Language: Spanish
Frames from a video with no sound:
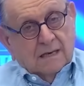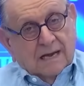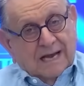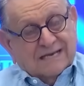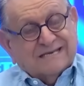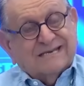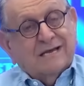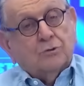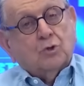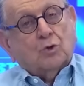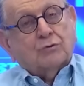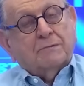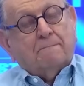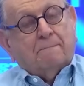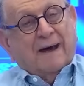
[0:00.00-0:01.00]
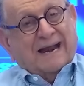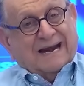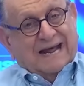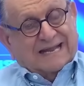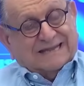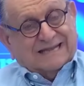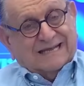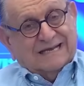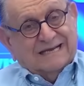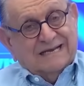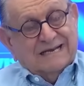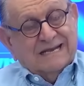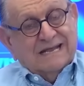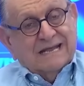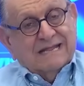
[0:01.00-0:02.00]
haciendo disparate
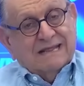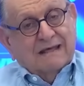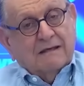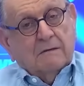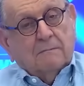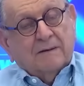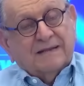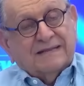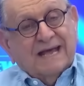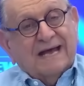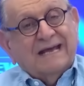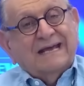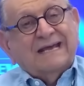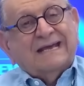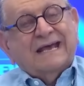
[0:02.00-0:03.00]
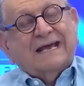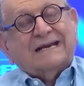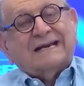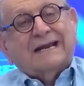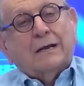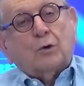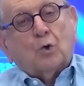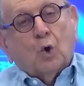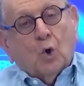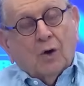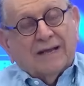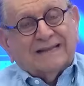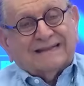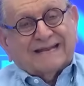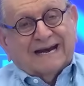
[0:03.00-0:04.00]
de defensa. Que
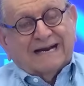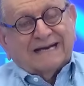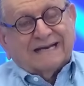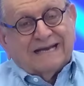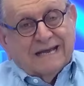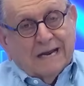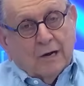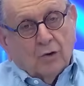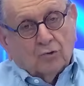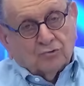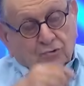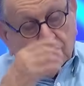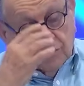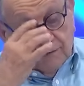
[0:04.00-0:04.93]
recojan tranquilos